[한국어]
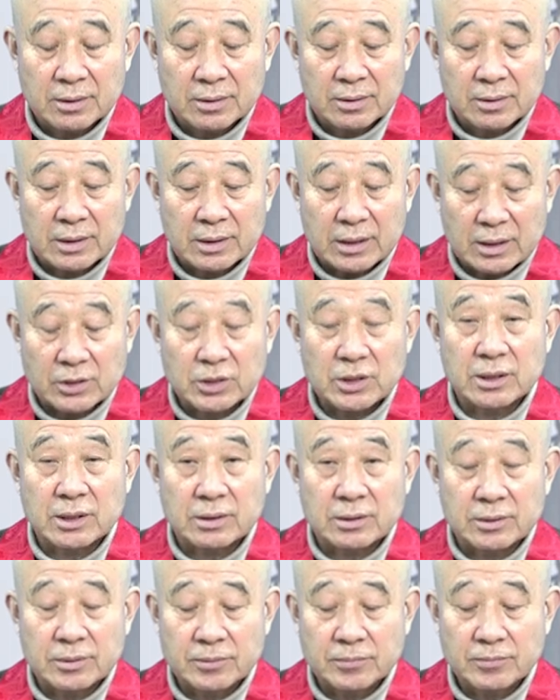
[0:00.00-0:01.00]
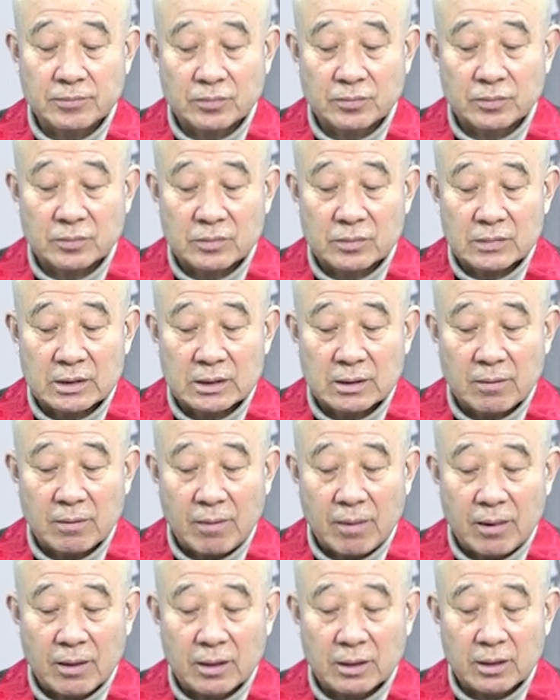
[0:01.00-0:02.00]
그 당시에는
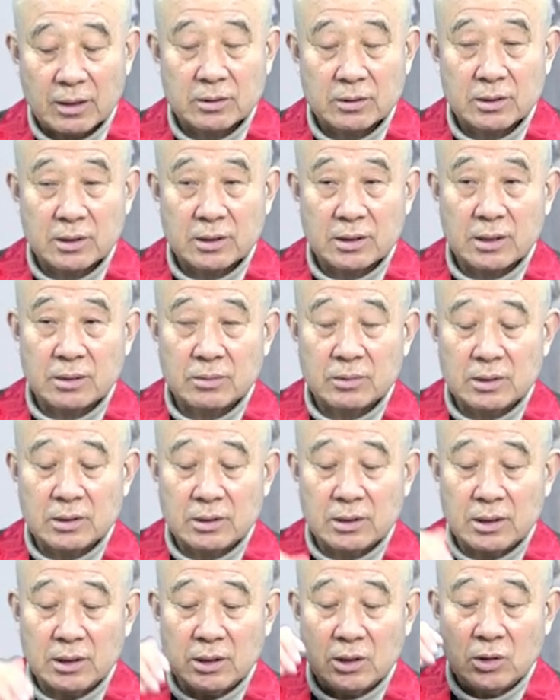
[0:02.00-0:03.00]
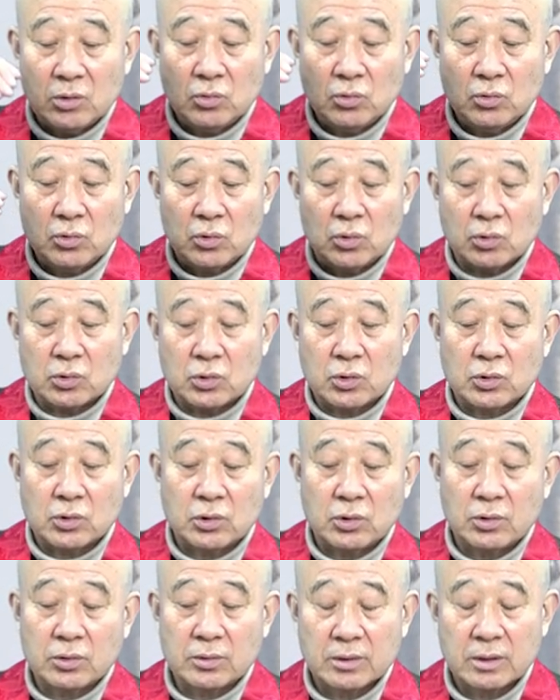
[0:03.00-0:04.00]
그러니까 저 사람은 힌두교
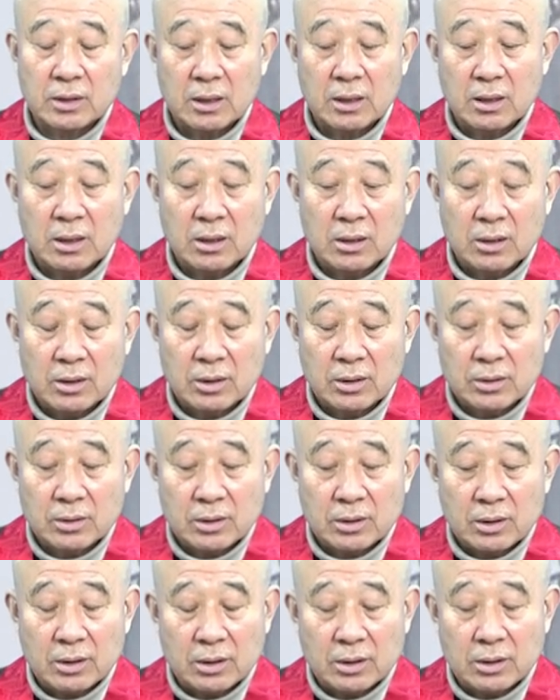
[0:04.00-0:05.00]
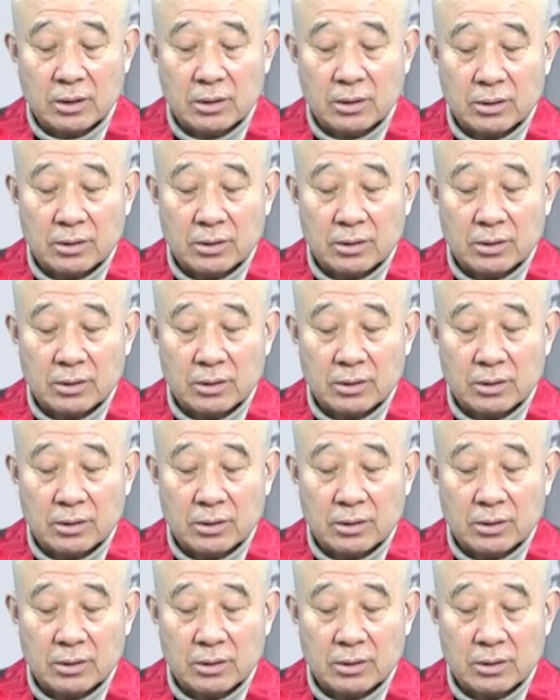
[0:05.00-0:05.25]
소속 어